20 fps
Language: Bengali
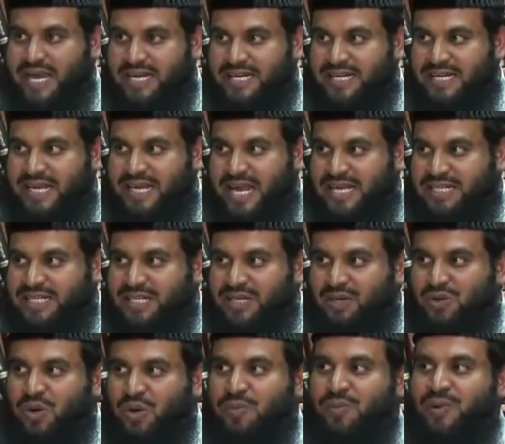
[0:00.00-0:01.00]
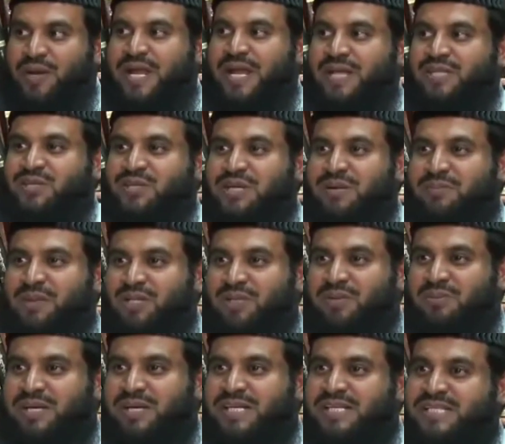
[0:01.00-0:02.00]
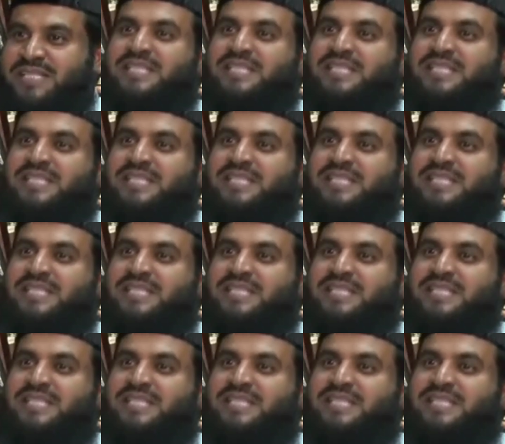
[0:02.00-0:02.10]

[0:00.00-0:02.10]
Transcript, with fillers: ডাইরেক্ট নিয়ে আসেনি গোপনে একজনের মাধ্যমে